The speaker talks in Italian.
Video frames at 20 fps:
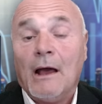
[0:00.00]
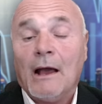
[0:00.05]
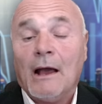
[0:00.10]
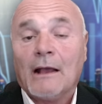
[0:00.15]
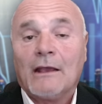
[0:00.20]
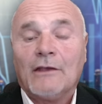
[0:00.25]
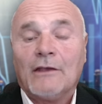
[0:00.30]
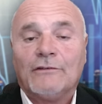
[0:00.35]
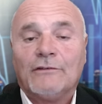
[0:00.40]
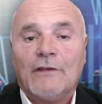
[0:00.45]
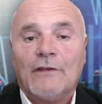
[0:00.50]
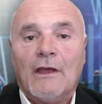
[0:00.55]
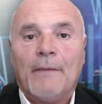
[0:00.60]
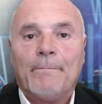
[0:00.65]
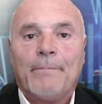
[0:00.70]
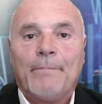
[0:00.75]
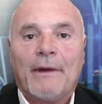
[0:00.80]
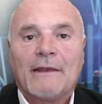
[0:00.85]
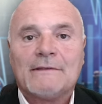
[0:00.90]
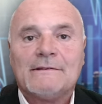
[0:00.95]
anche
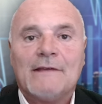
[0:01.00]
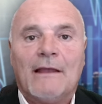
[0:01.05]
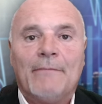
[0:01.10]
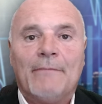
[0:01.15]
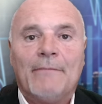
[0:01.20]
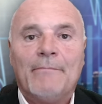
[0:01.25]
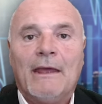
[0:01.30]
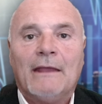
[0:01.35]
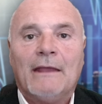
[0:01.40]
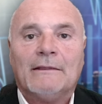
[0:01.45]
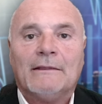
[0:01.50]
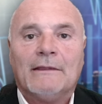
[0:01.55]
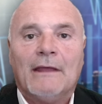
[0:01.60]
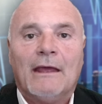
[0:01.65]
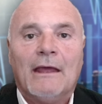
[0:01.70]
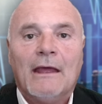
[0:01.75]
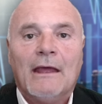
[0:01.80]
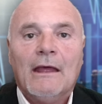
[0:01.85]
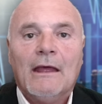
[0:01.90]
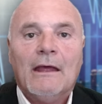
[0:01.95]
se
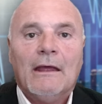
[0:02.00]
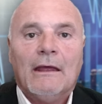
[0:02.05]
parzialmente,